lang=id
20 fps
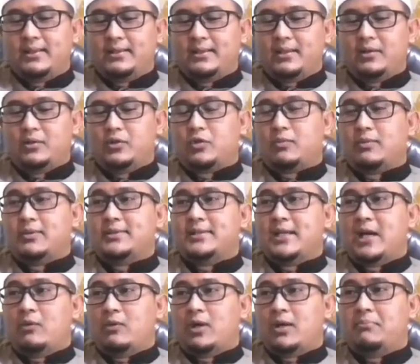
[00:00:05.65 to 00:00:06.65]
Jadi untuk
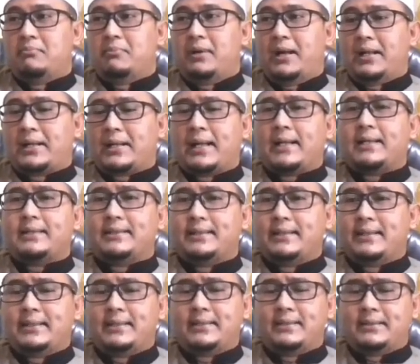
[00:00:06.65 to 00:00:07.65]
menjawab
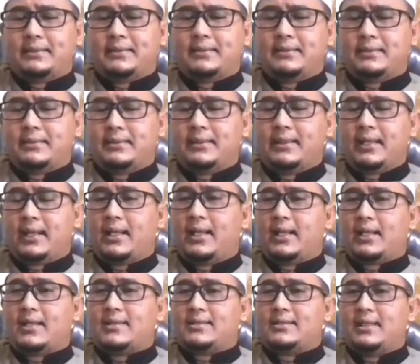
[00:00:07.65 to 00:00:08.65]
maraknya
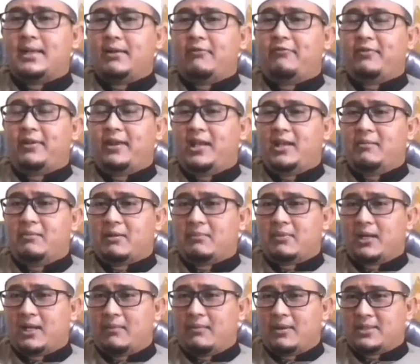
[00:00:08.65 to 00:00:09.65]
deklarasi FPI di
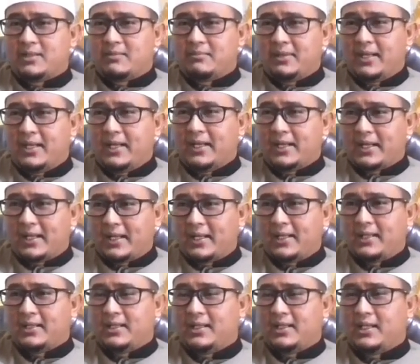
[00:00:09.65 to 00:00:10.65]
berbagai macam
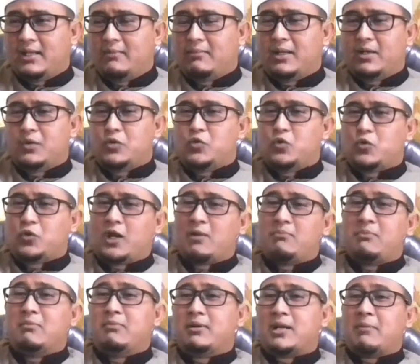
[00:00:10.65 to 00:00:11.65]
daerah Ini
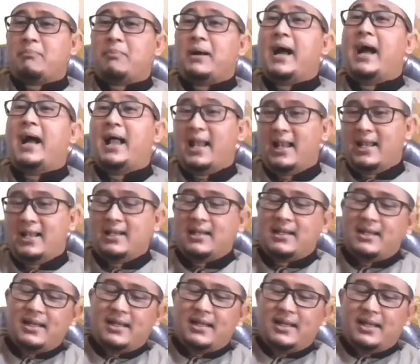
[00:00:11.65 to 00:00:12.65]
menunjukkan beberapa hal